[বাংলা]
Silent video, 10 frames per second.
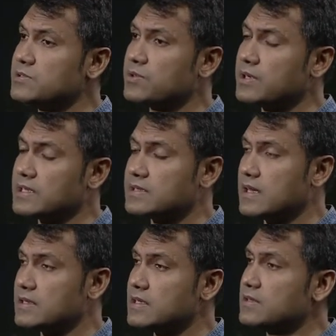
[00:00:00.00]
ইস্যুগুলোকে
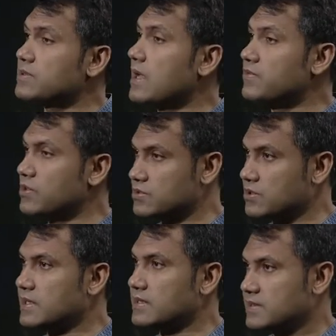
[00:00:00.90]
তারা সাধারণত অ্যাভয়েড
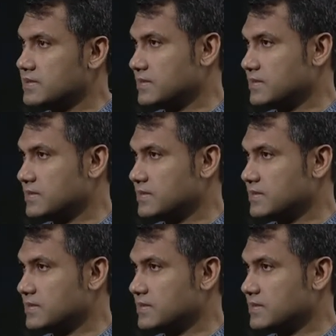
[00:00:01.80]
করে